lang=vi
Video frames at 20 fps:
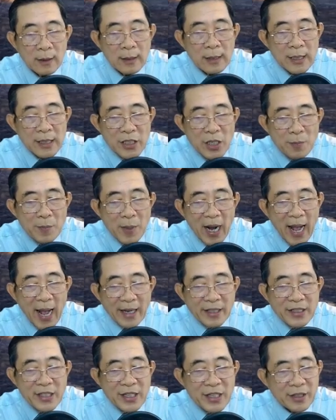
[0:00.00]
Nhưng mà ngạc
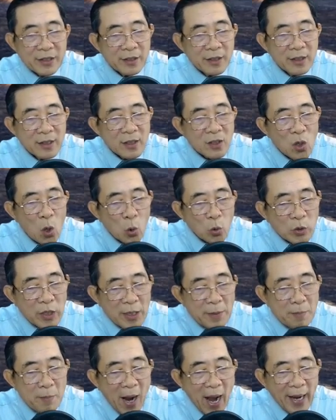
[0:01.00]
nhiên cô
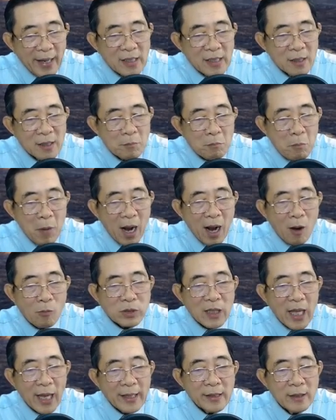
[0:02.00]
tìm mãi mà không
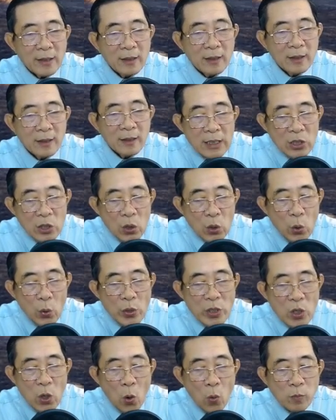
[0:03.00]
thấy. Cuối
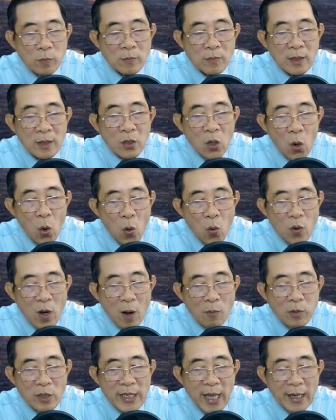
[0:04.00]
cùng cô không
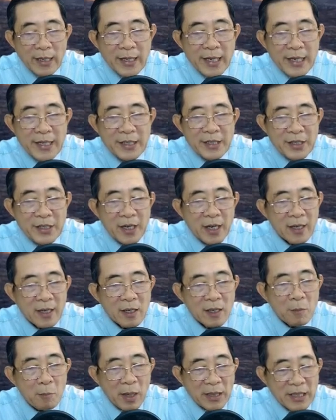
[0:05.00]
có vận khí nữa
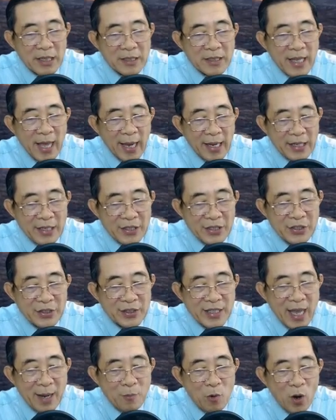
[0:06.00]
mà đứng dậy dương
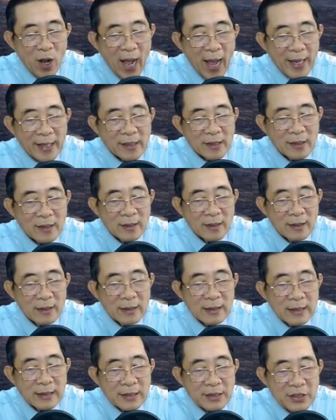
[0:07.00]
vai một cái.
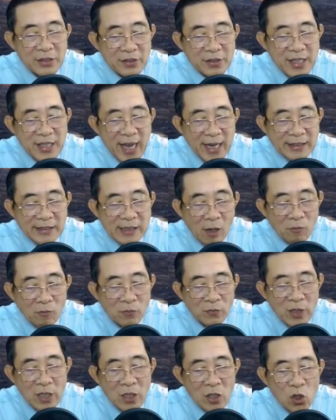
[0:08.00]
Dương vai xong,
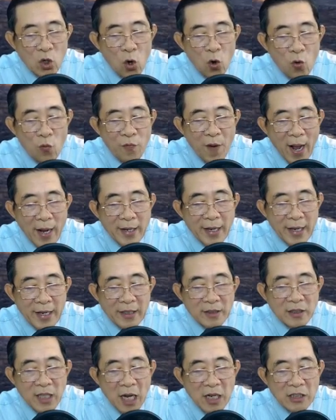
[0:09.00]
cô phát hiện
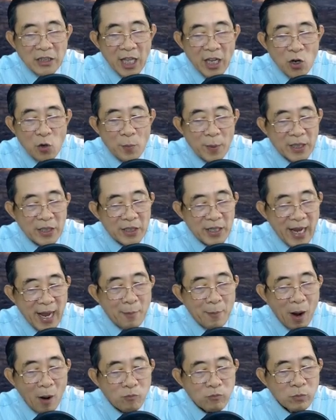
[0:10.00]
thân thể của mình nhẹ
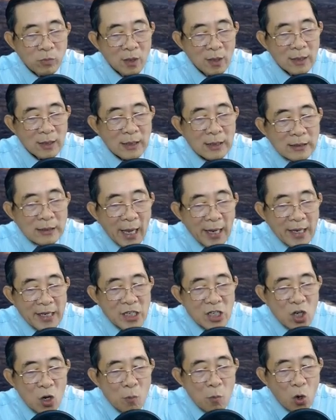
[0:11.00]
bỏng, thấy
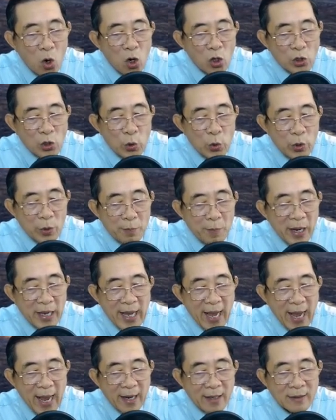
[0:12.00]
có một con ruồi bay
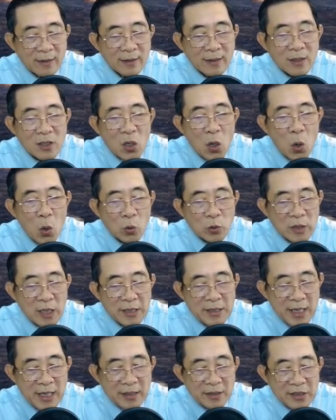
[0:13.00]
ngang. Cô tinh
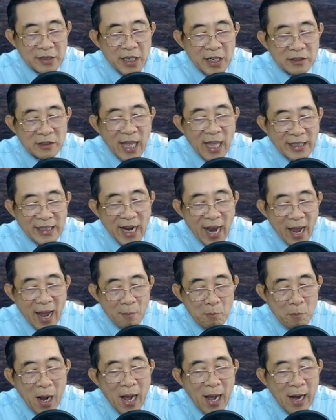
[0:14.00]
nghịch giơ tay ra
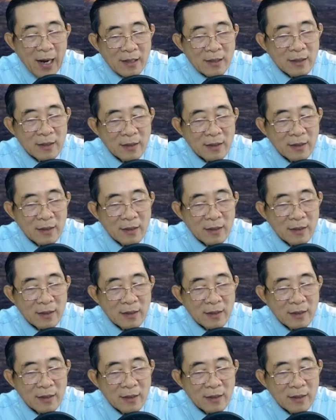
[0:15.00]
bắt ấn.